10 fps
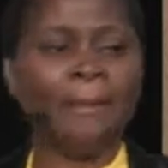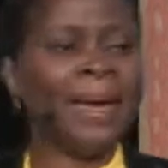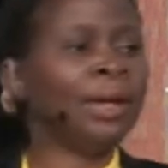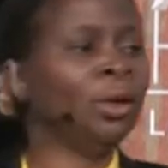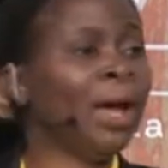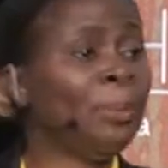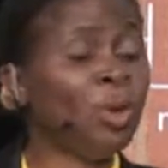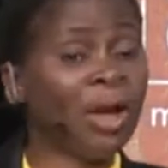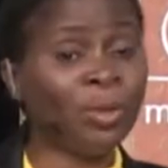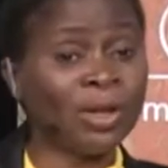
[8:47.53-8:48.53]
Mais il aurait
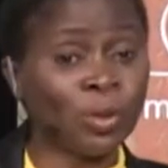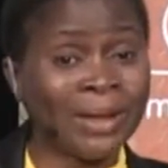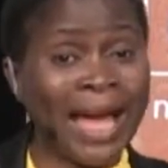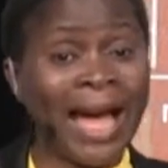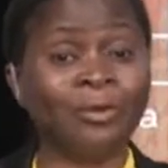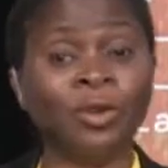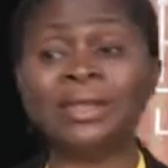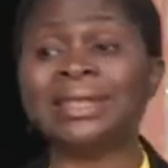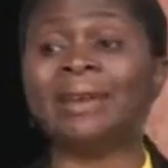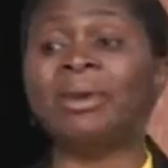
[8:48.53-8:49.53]
pu avoir cela
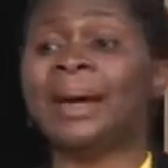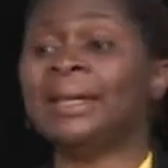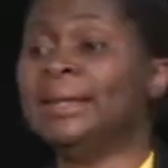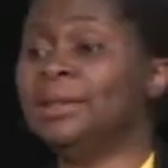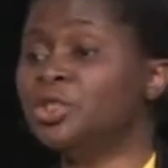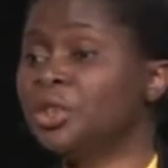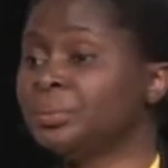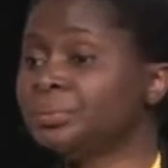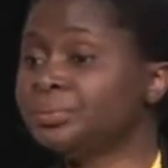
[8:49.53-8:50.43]
avant s'il n'avait pas négligé.